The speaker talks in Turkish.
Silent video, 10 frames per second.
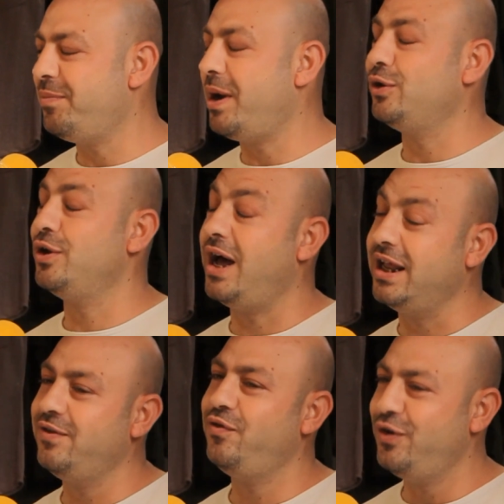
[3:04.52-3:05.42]
Pardon
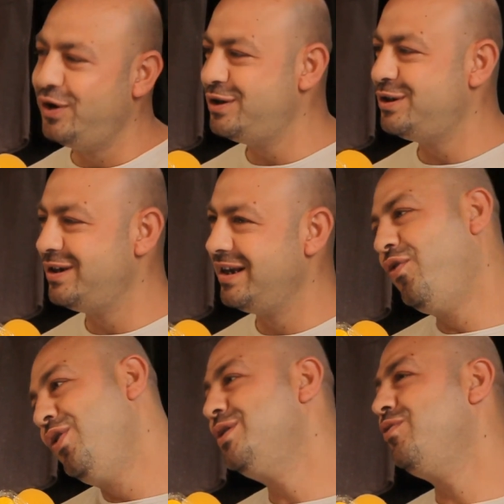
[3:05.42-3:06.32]
adı Fürüs.
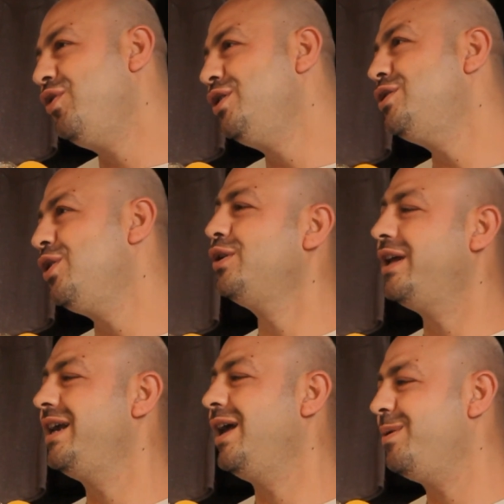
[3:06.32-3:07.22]
Fürüs, Fürüs de
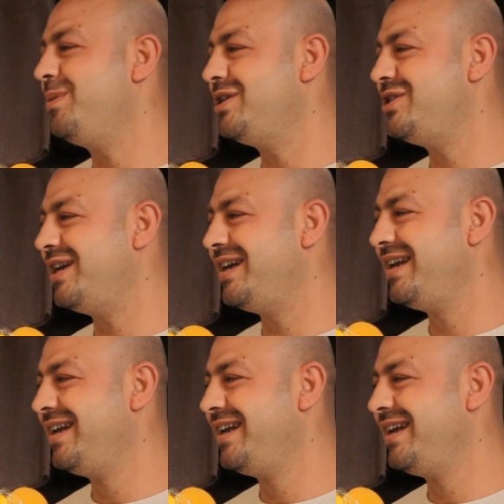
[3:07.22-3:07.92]
oradan geliyor bence.